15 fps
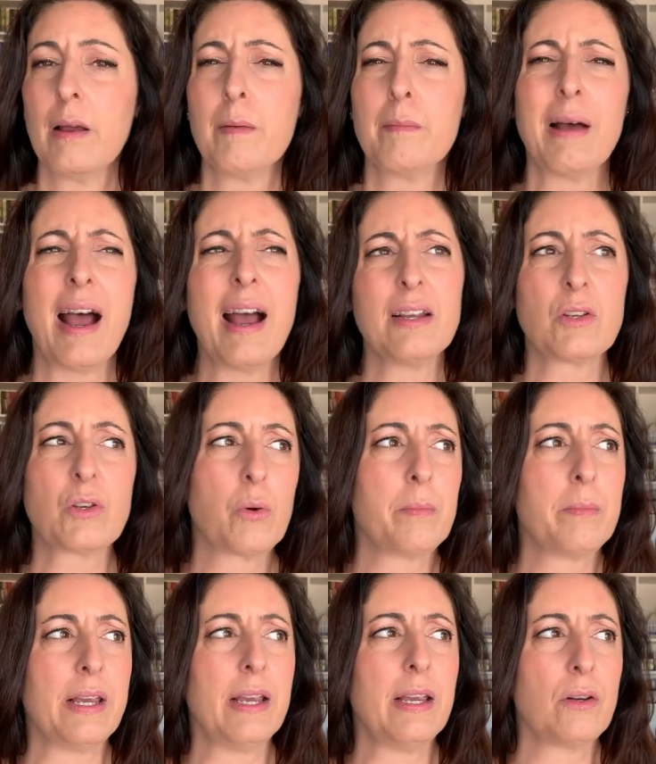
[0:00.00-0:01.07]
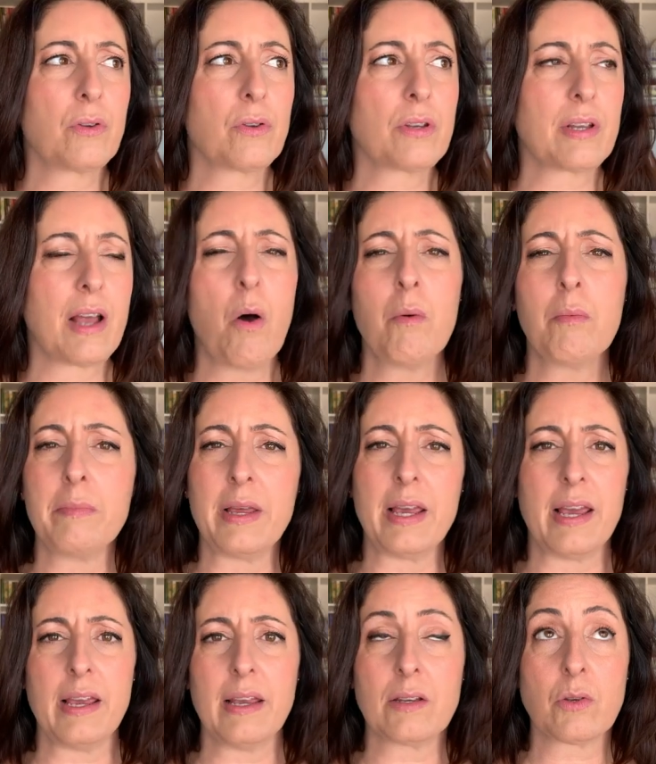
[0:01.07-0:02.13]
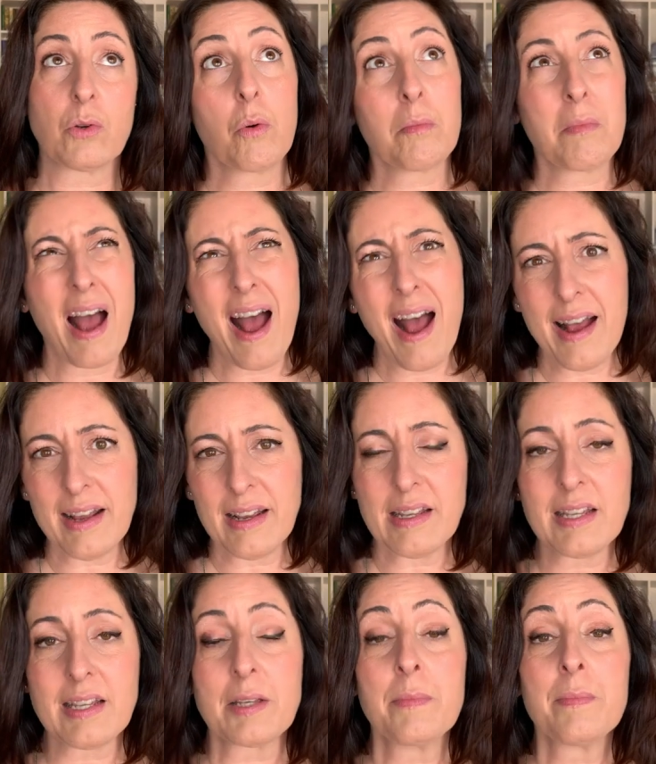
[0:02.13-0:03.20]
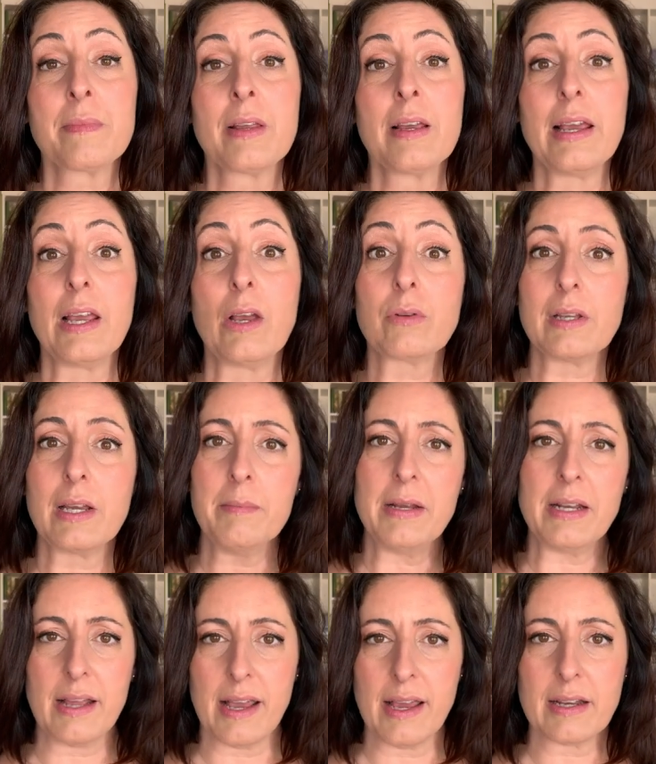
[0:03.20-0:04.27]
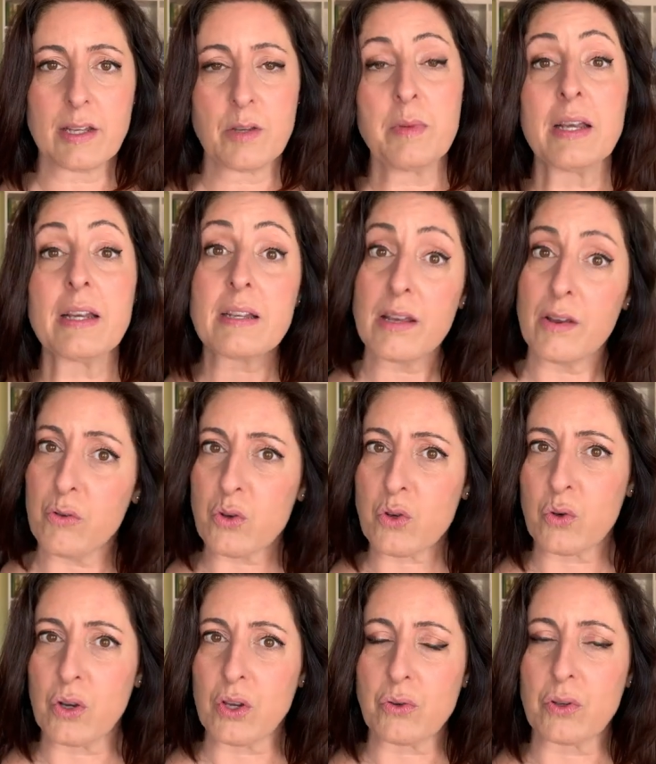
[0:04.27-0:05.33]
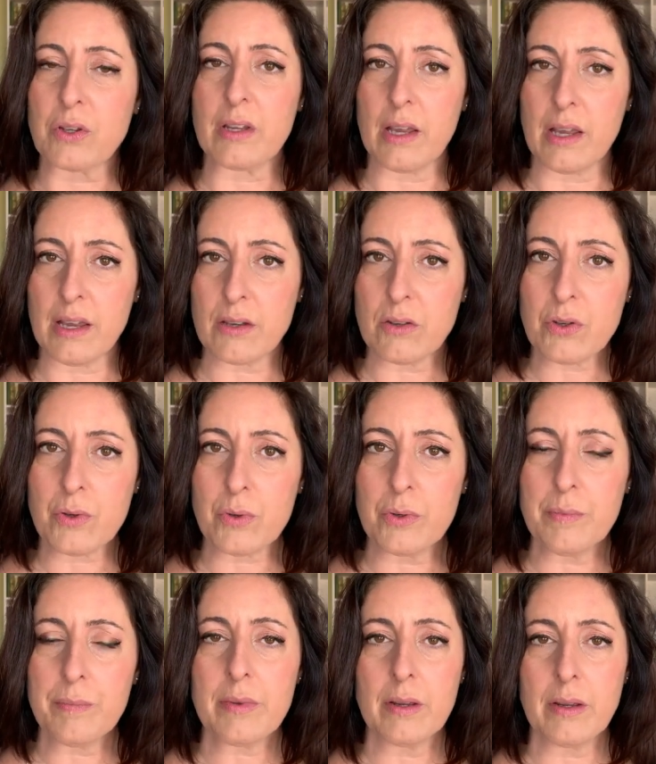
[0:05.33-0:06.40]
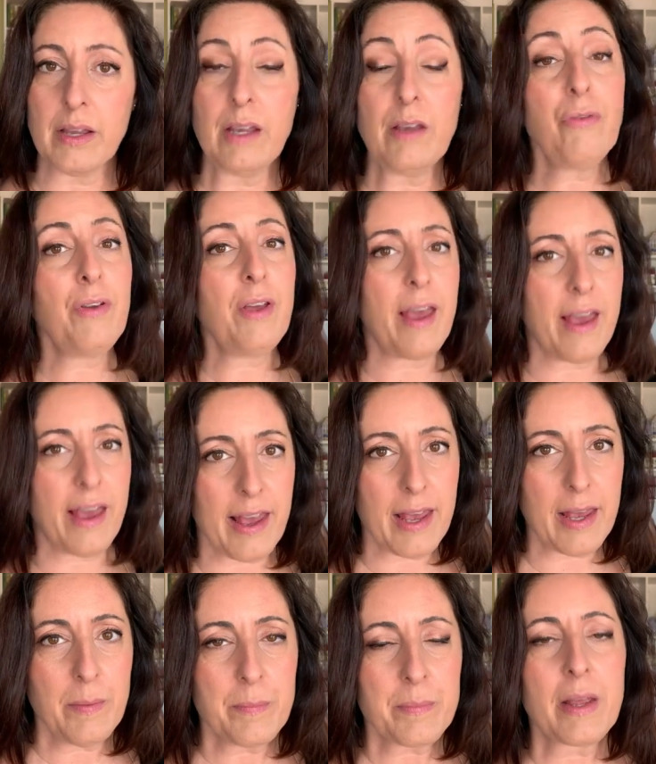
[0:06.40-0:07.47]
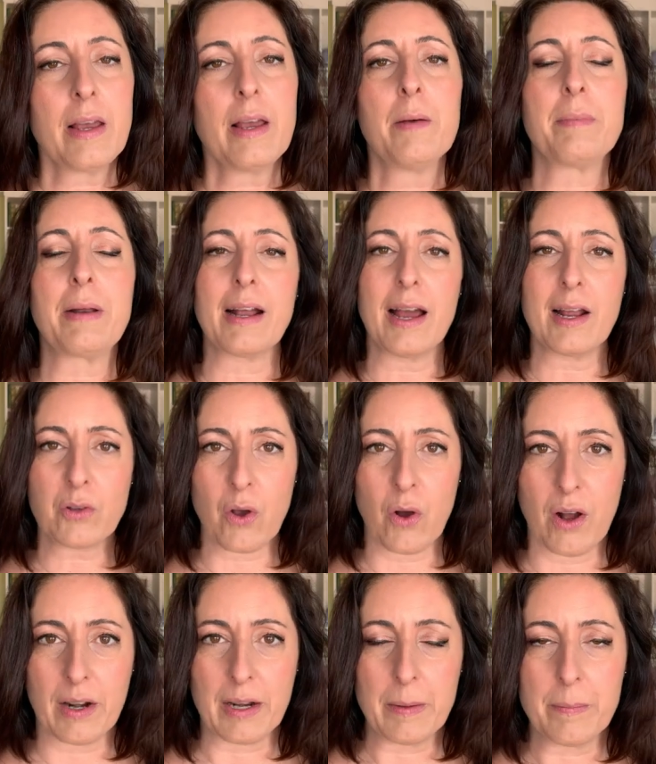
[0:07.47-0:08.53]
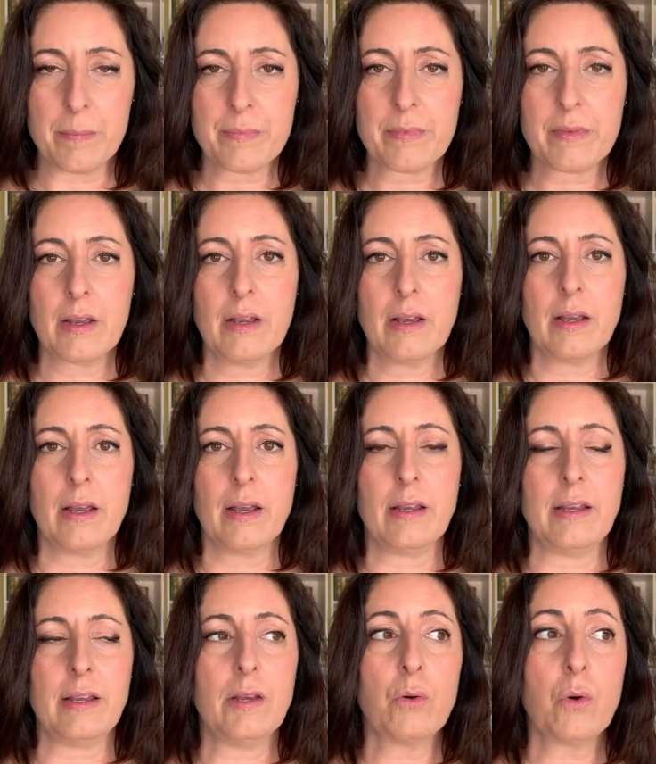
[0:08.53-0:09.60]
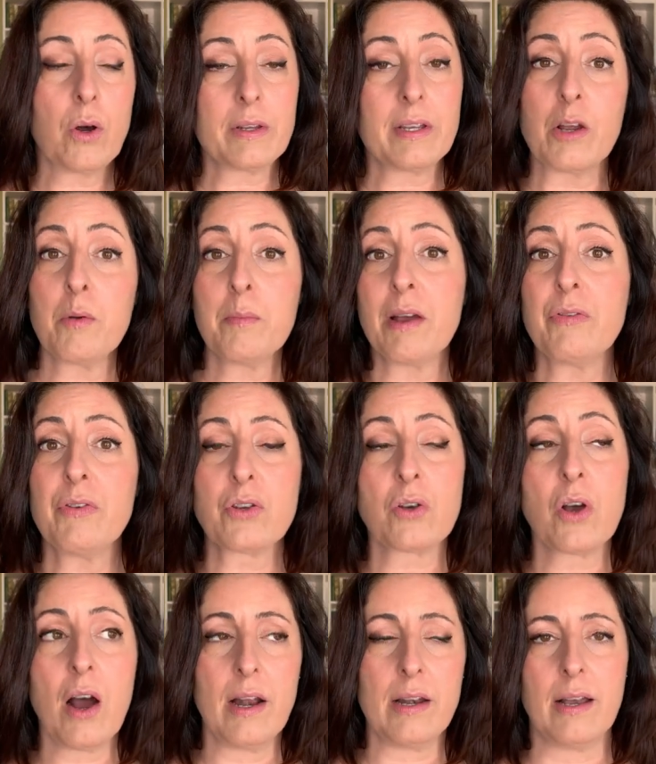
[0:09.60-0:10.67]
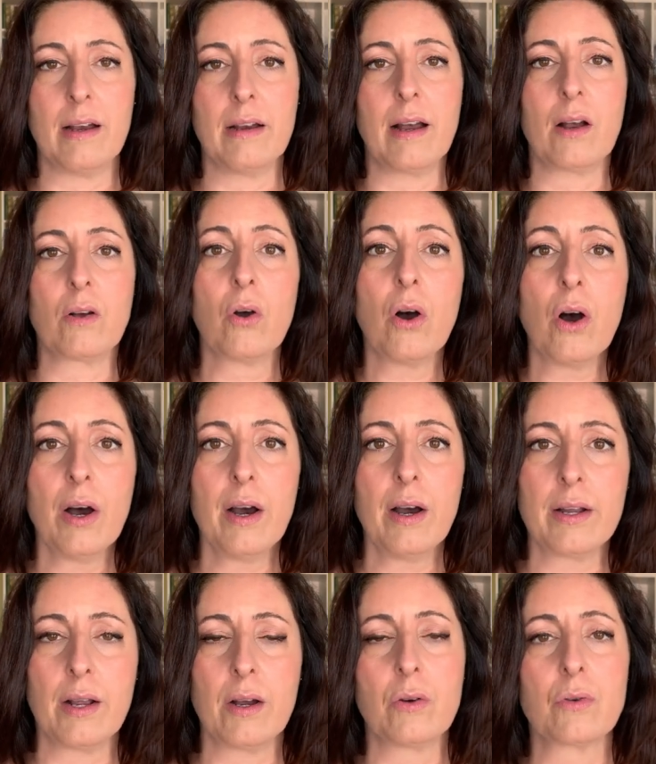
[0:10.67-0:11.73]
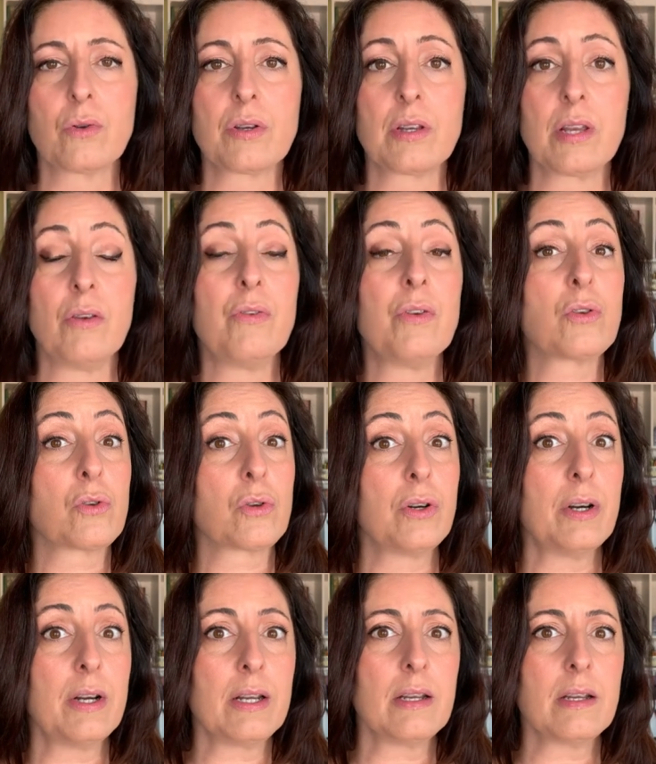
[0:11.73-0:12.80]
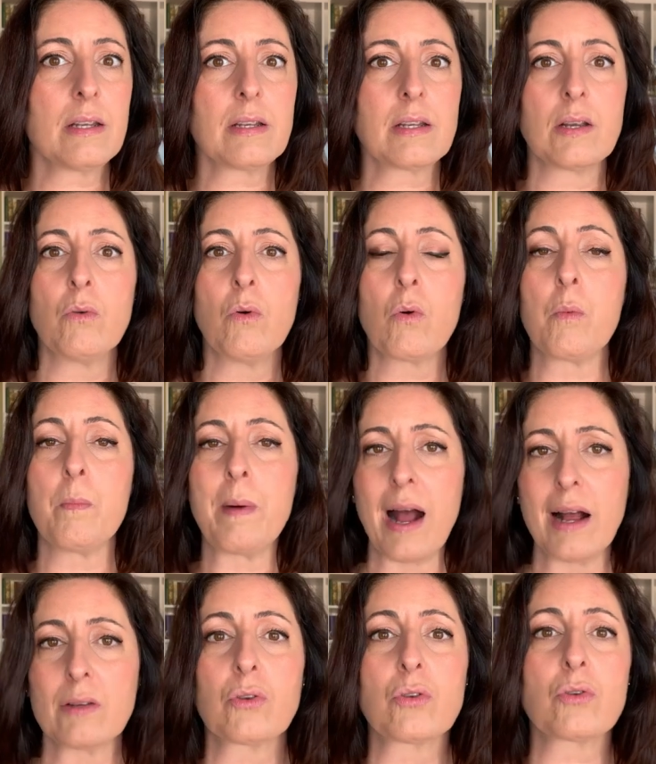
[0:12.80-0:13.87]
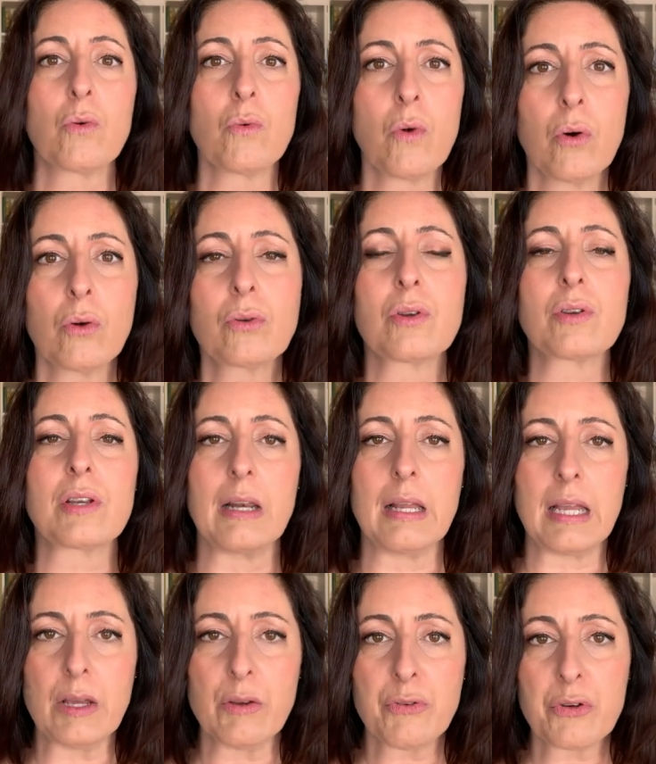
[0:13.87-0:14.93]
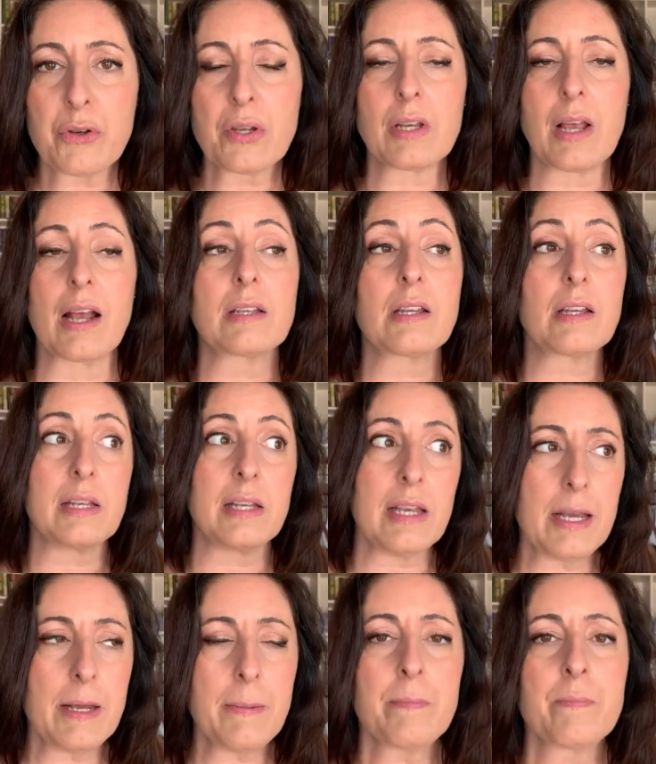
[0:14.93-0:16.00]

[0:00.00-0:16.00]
Mais ou menos há um mês ou mais, eu terminei as minhas revisões do texto e enviei para a Cartola. E o Rodrigo me avisou: olha, agora os revisores estão ocupados com outros livros, assim